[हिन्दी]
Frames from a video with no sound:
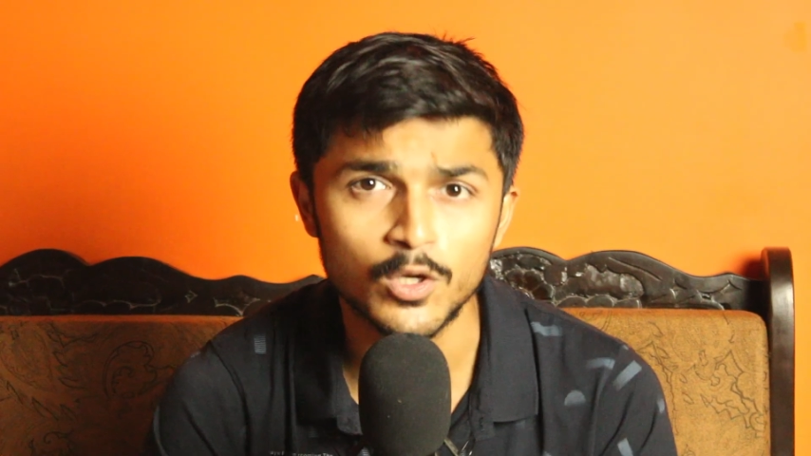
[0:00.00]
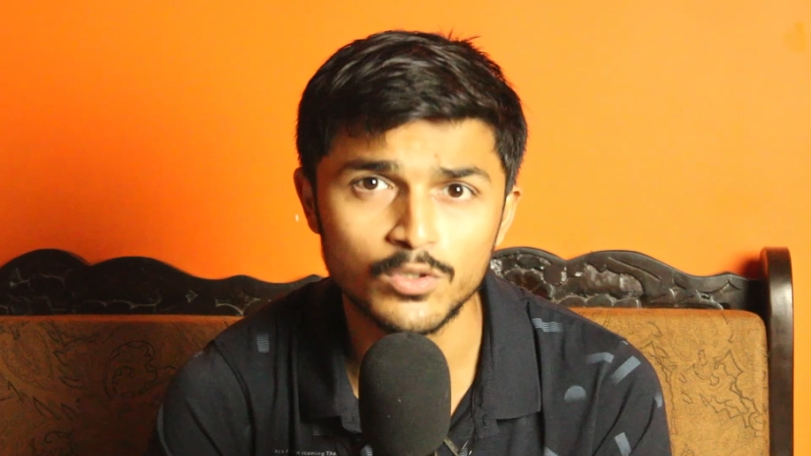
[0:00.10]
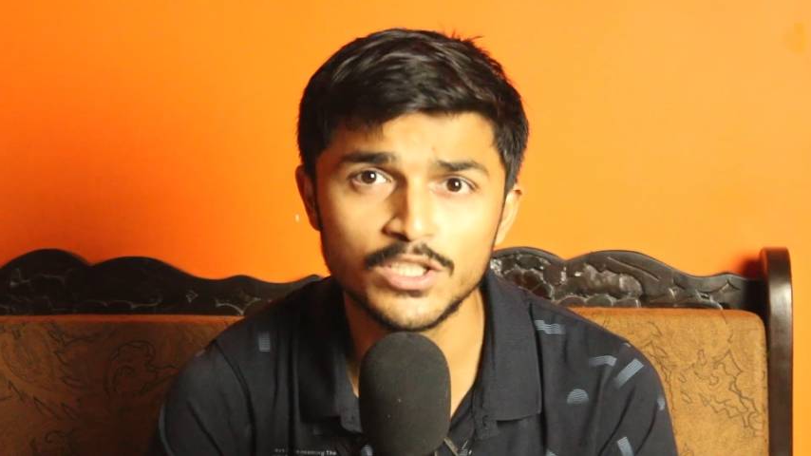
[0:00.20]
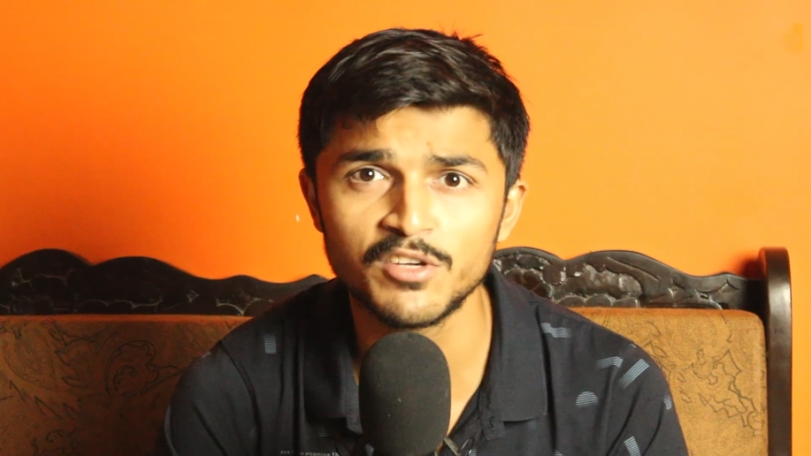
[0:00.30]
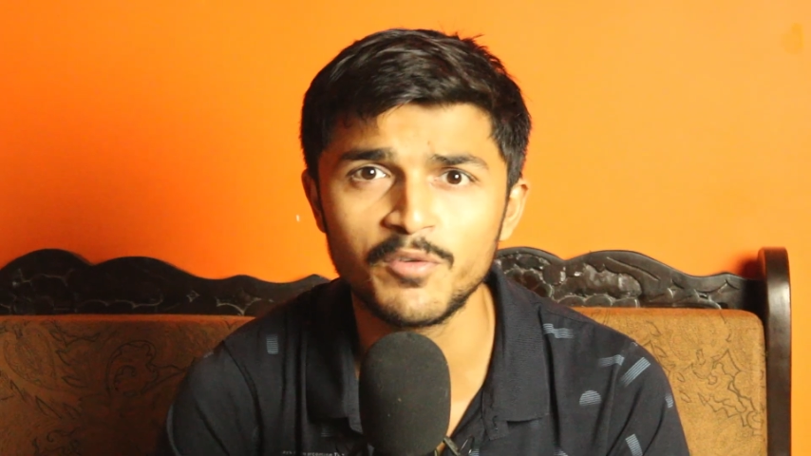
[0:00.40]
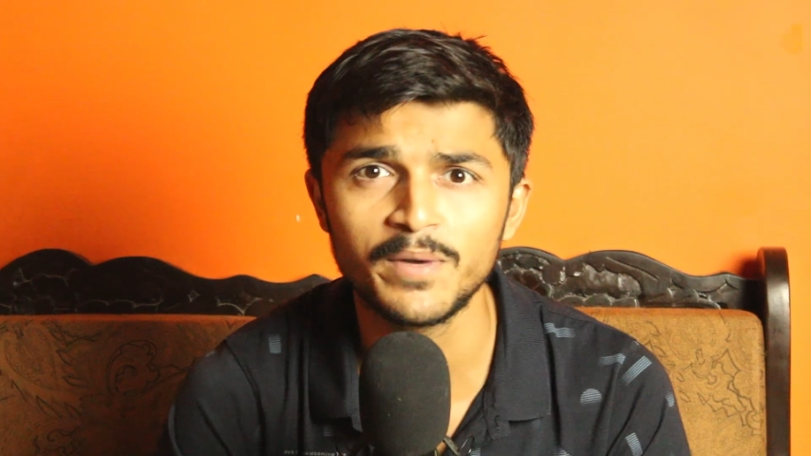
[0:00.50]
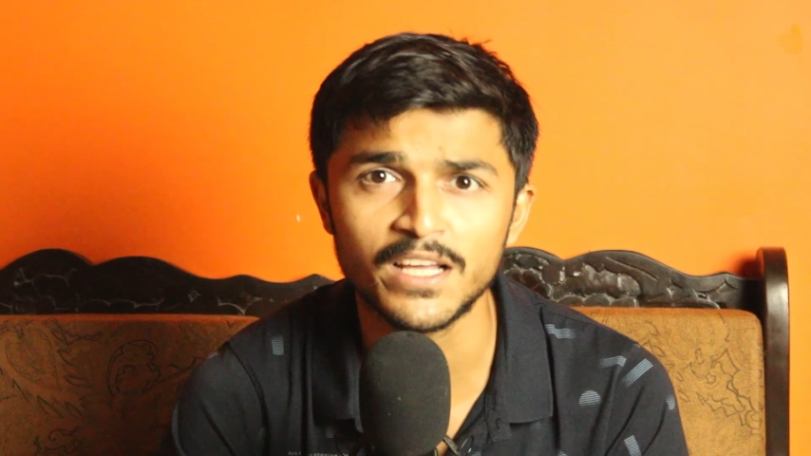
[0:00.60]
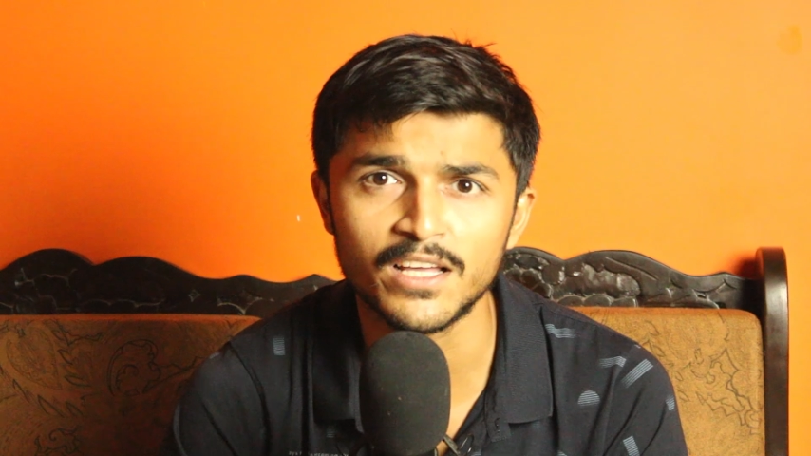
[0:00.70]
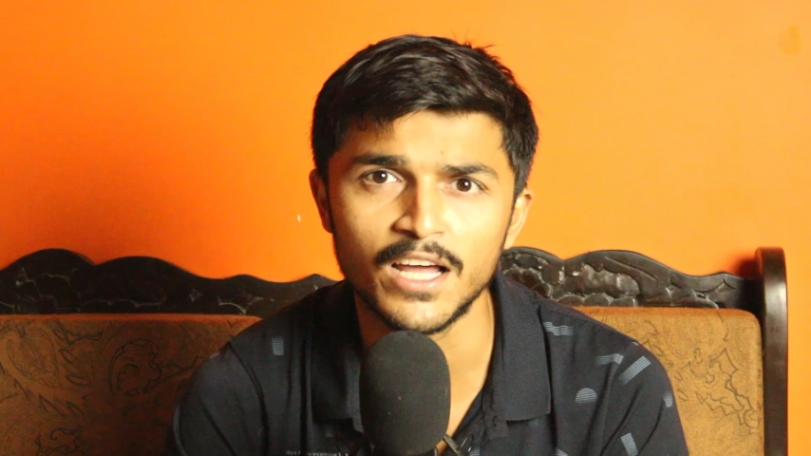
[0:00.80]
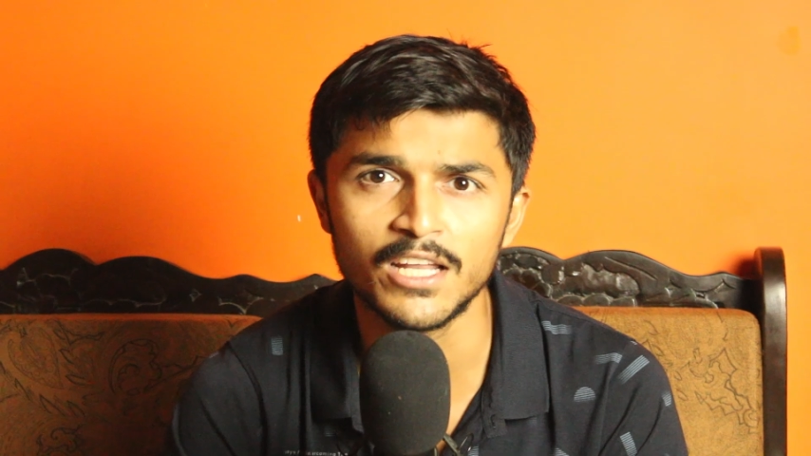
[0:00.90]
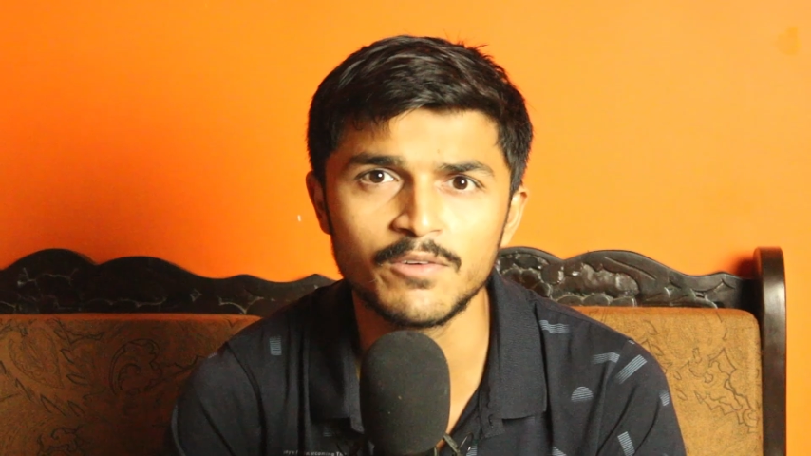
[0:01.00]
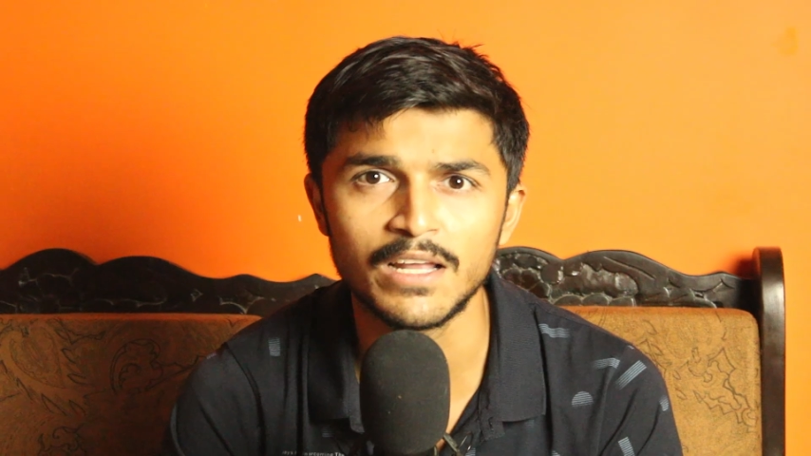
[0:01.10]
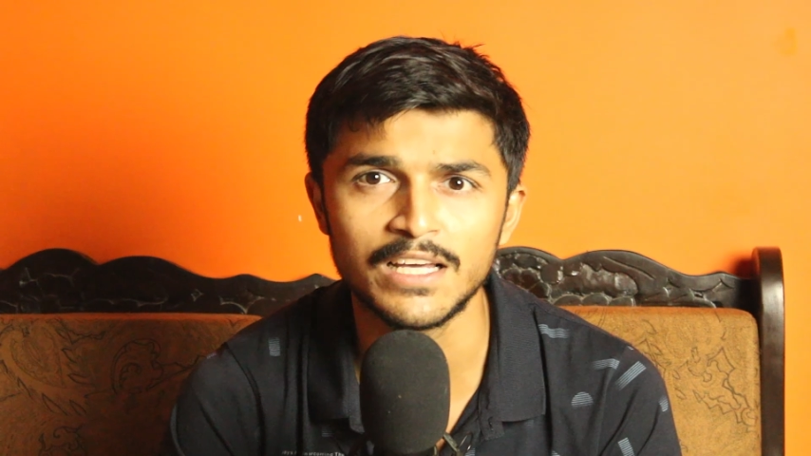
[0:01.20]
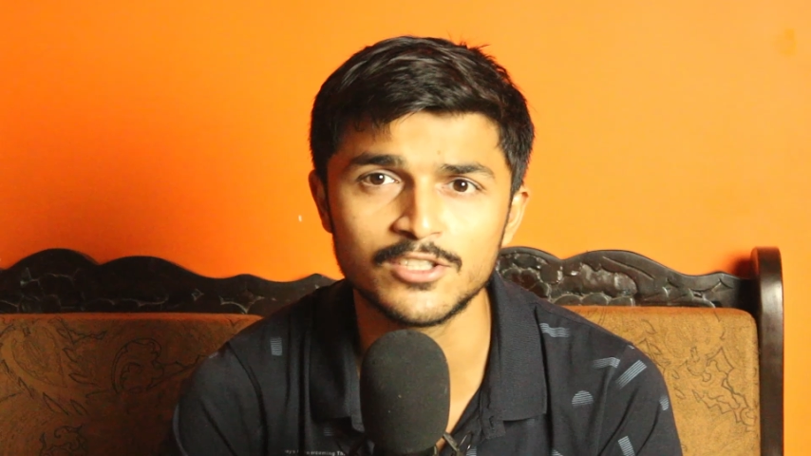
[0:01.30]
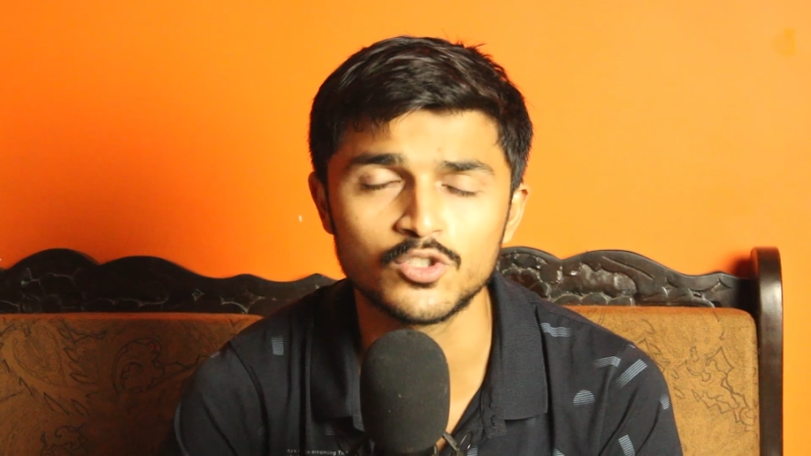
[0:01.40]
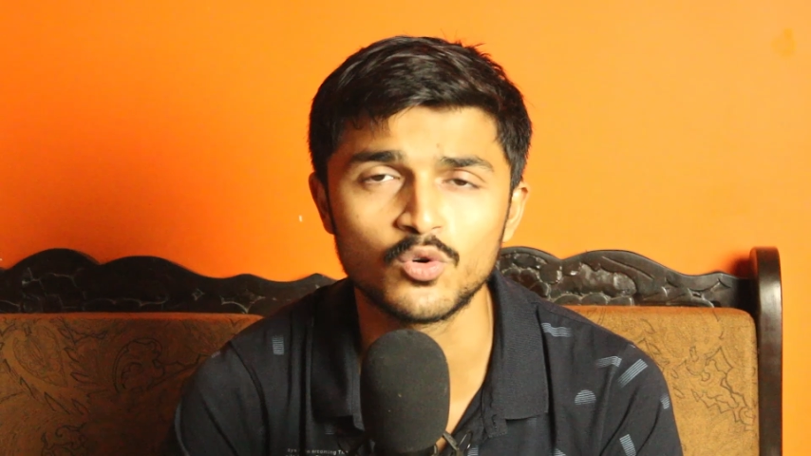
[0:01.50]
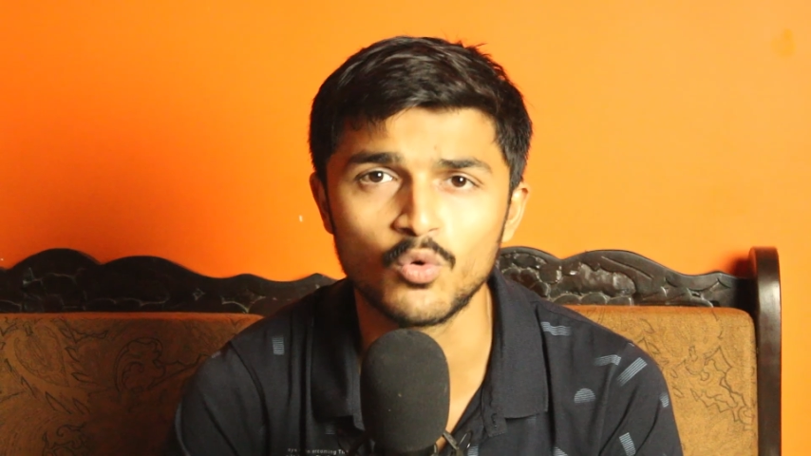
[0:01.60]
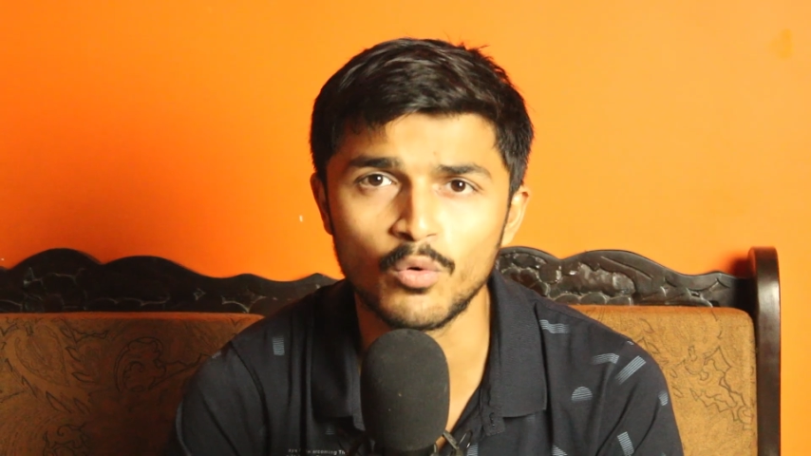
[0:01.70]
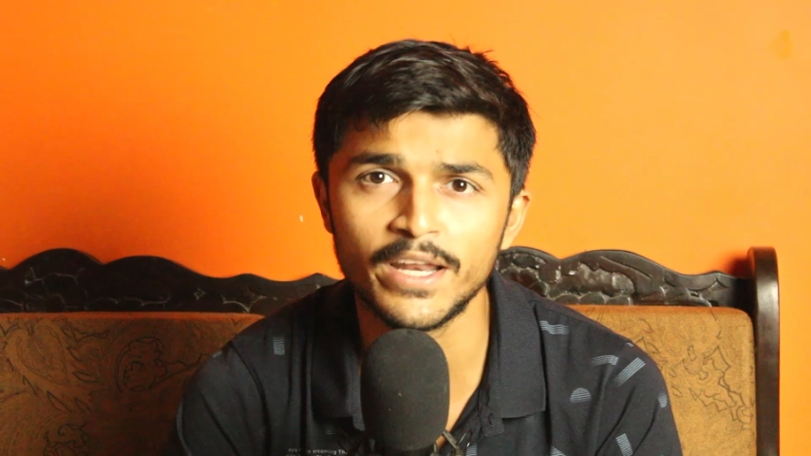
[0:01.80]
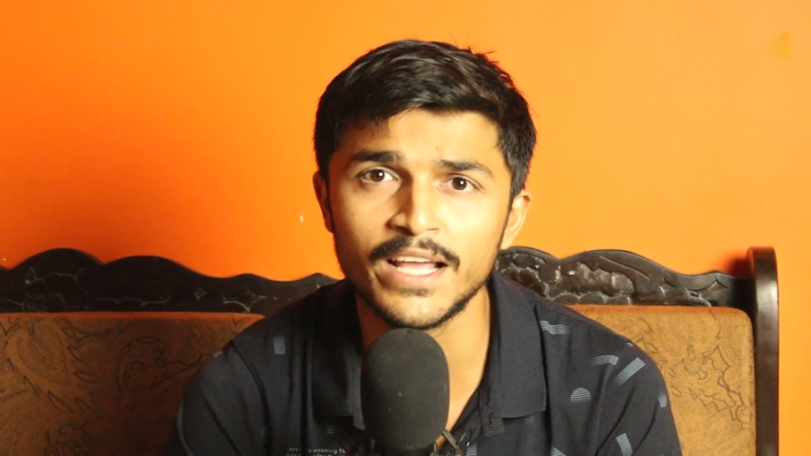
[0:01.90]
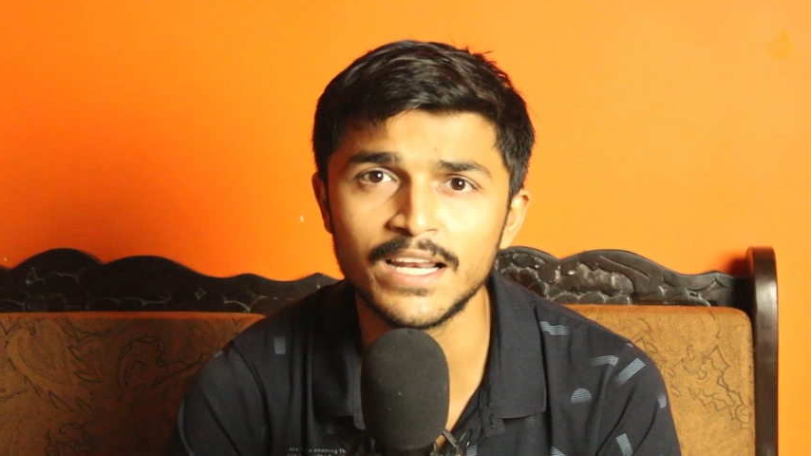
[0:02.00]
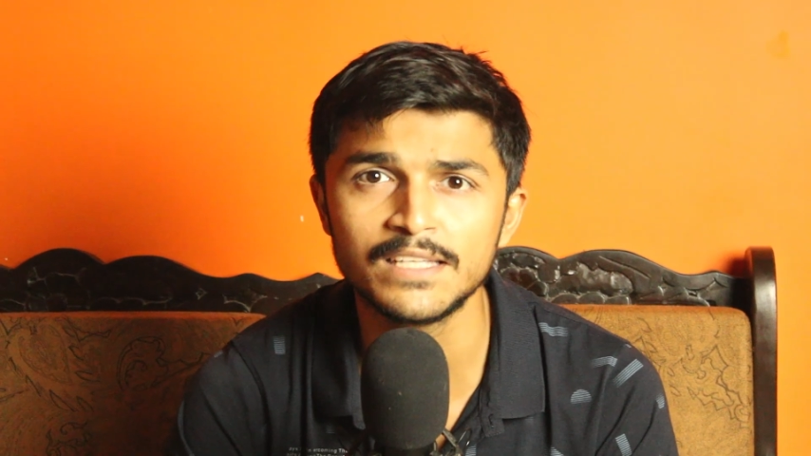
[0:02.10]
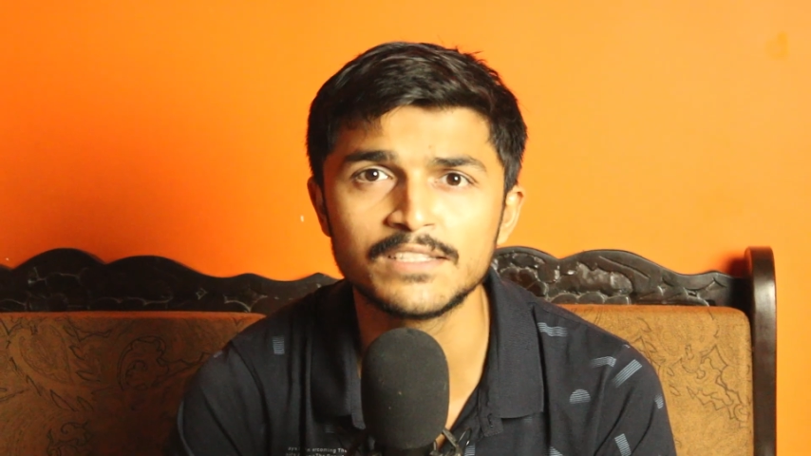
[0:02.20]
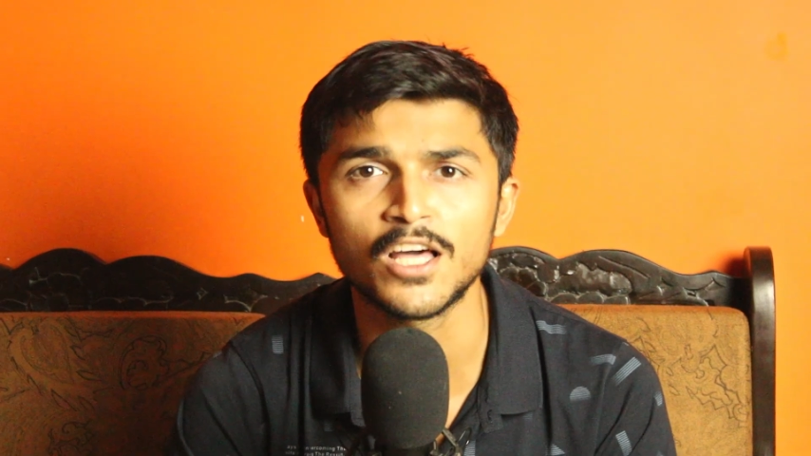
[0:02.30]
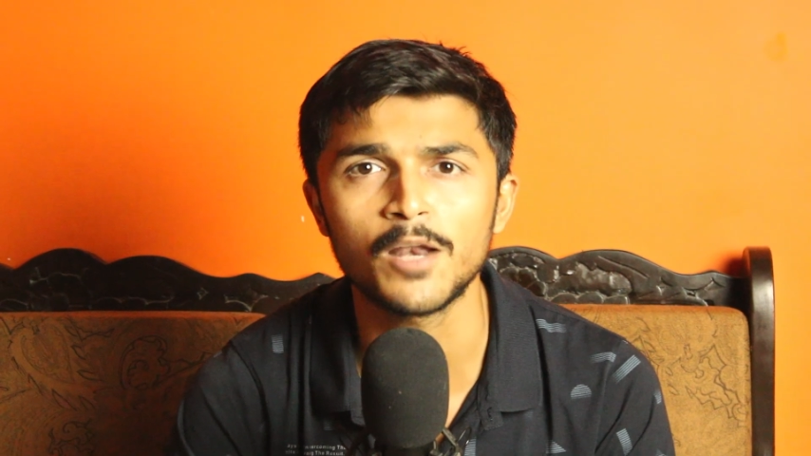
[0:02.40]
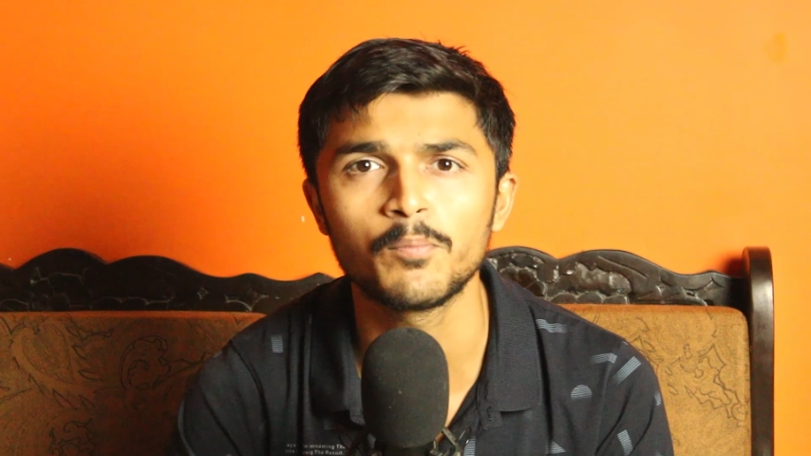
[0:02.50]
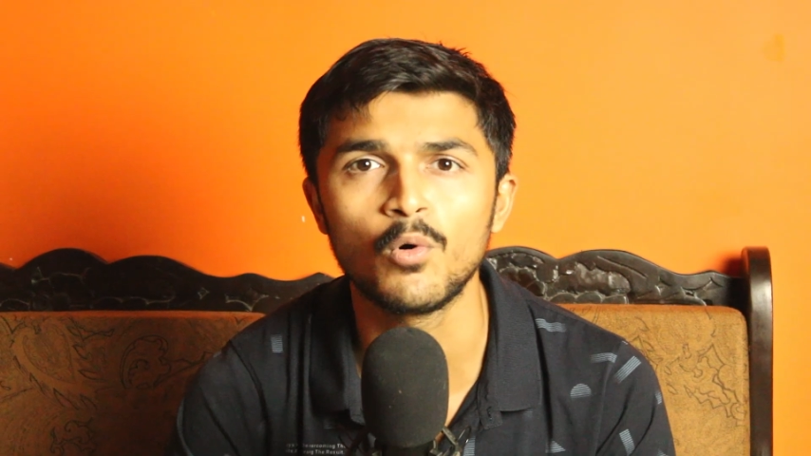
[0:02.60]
कुछ ही समय में टकराने वाला है जिसको रोकने के लिए इंसान